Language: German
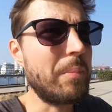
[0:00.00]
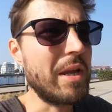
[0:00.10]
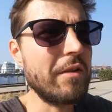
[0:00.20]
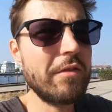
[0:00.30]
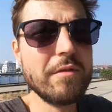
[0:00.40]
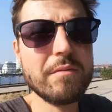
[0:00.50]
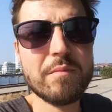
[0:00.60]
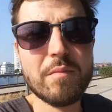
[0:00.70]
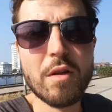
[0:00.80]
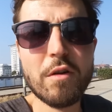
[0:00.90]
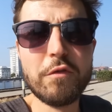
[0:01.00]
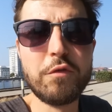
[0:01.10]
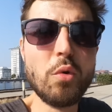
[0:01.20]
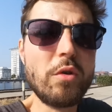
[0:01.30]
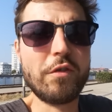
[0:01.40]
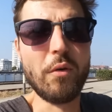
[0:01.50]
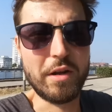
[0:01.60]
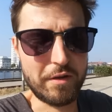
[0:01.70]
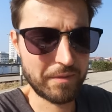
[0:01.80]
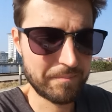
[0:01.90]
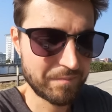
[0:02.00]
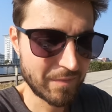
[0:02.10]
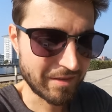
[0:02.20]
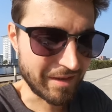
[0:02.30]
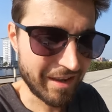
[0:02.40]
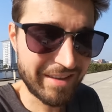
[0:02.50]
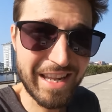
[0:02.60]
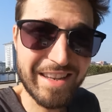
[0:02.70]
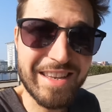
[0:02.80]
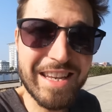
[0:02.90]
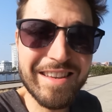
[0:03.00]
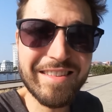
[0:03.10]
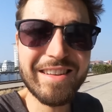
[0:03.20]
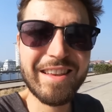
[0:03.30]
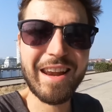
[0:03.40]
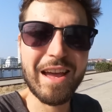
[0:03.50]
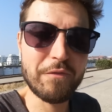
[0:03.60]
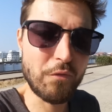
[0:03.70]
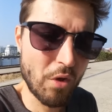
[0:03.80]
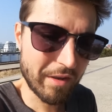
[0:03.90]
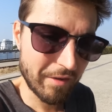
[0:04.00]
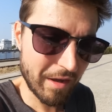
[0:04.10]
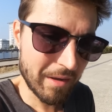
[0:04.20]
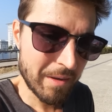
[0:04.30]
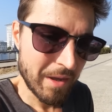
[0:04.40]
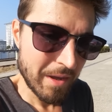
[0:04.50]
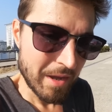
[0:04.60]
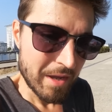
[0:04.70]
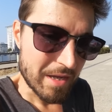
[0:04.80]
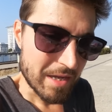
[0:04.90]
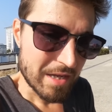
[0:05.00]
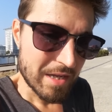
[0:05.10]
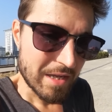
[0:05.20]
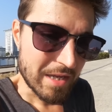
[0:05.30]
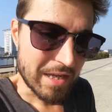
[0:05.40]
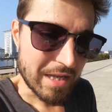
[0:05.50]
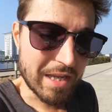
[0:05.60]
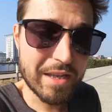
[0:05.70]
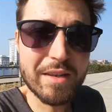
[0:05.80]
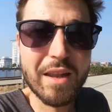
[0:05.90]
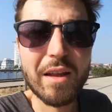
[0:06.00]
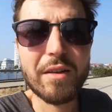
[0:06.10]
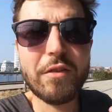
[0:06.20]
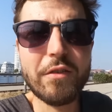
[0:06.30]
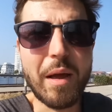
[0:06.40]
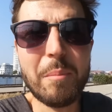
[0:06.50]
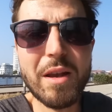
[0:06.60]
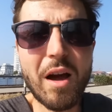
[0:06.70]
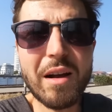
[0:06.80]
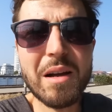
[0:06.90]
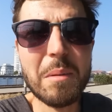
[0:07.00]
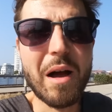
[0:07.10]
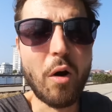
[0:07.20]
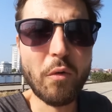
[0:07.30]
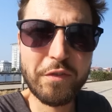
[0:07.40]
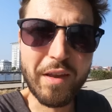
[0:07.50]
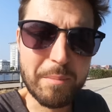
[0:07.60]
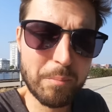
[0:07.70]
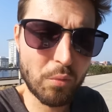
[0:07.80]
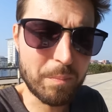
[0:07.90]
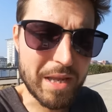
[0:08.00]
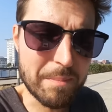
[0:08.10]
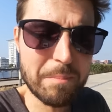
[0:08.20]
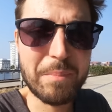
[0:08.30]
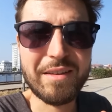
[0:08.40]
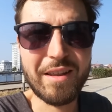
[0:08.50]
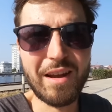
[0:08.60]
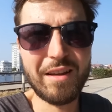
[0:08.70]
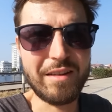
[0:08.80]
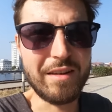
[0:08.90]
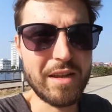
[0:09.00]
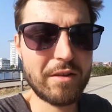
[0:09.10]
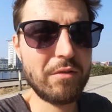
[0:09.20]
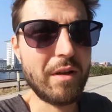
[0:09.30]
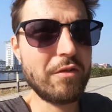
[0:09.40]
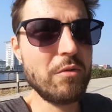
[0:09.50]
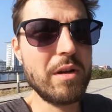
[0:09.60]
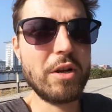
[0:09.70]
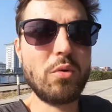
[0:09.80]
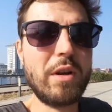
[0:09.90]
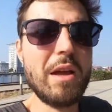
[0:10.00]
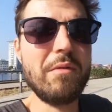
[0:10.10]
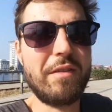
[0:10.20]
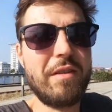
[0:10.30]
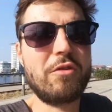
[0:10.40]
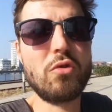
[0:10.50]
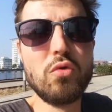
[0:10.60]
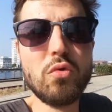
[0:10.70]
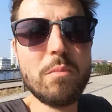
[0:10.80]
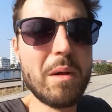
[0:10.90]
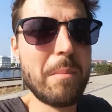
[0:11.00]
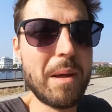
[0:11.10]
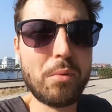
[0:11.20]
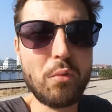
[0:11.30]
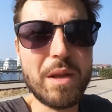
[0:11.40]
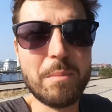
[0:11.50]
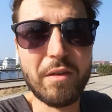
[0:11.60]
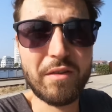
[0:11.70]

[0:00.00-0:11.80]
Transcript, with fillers: Besen, Flugzeug dann hat er diese drei Wörter in Zusammenhang auf sein Problem betrachtet. Er hat quasi überlegt, okay, was hat Q mit meinem Problem?